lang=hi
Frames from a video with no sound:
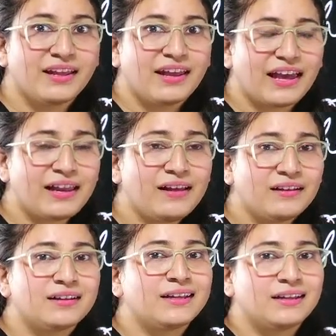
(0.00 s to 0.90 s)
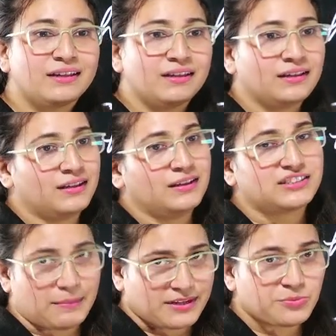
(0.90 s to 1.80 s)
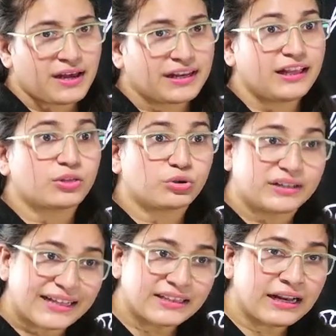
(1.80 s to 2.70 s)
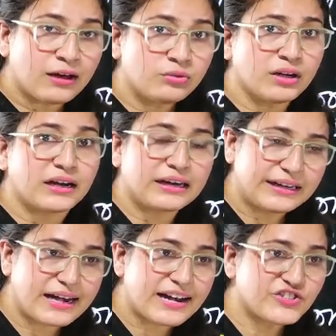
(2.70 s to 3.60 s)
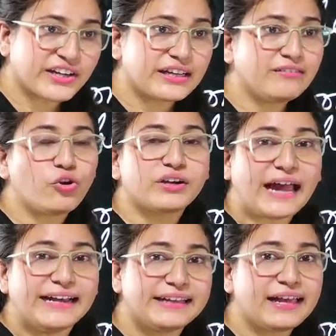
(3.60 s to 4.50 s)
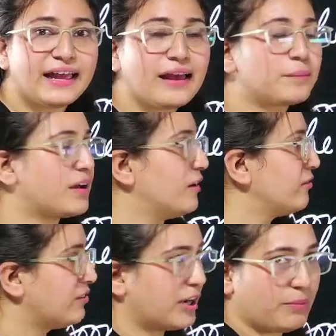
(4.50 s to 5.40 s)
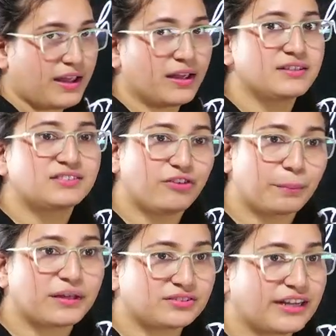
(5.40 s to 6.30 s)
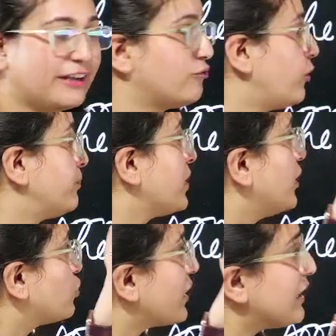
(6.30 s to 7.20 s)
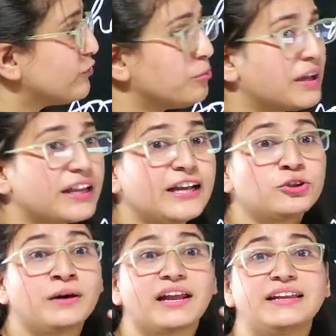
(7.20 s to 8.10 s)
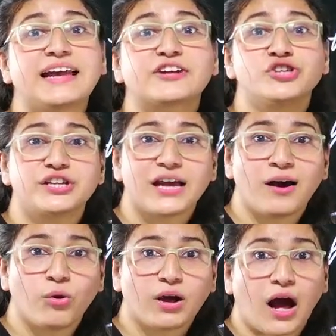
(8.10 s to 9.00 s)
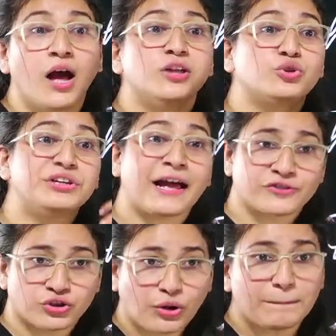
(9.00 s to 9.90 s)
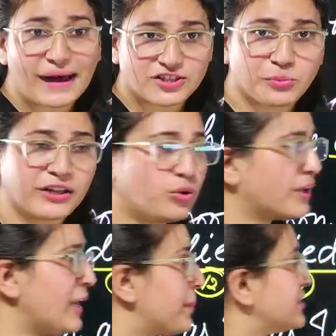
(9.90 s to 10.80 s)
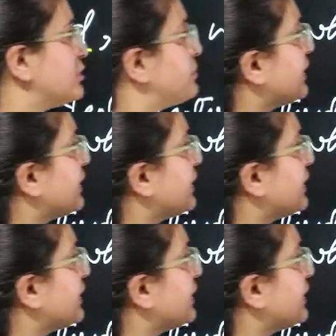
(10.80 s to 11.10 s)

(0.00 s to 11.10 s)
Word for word: है ना समझ में आ रही है तो डेथ नाउन डेड एडजेक्टिव और डाइड क्या है आपका वर्ब है स्वर्ब का सेकेंड फॉर्म तो अगर वो मर गया तुम्हारा रिएक्शन क्या होगा तो रिएक्शन तो आप पास्ट में ही दोगे ना प्रेजेंट में नहीं